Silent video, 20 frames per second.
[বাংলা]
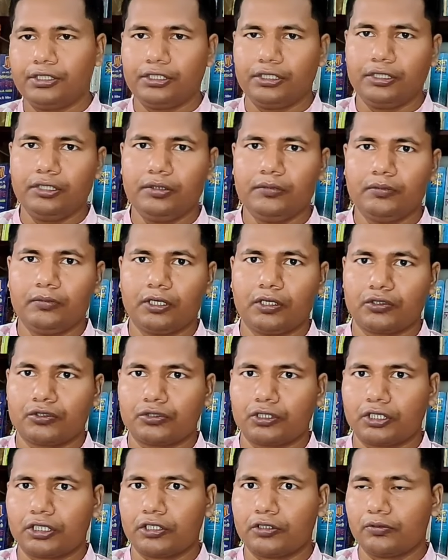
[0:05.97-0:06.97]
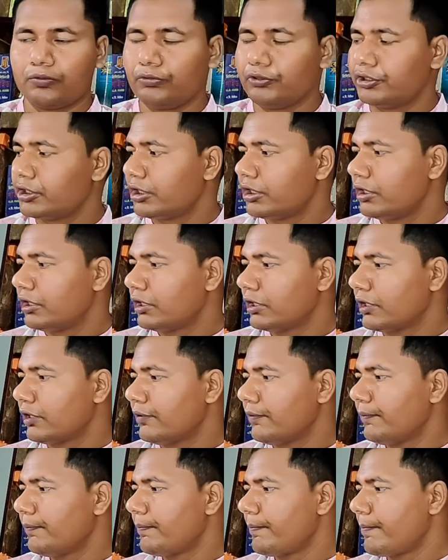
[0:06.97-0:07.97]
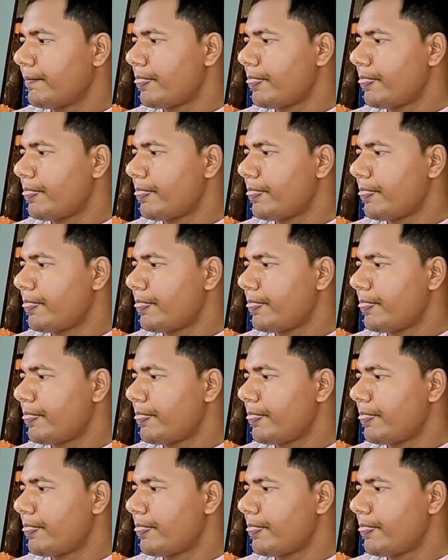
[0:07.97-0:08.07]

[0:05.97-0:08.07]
এটি বারোশো আটানব্বই সালে লেখা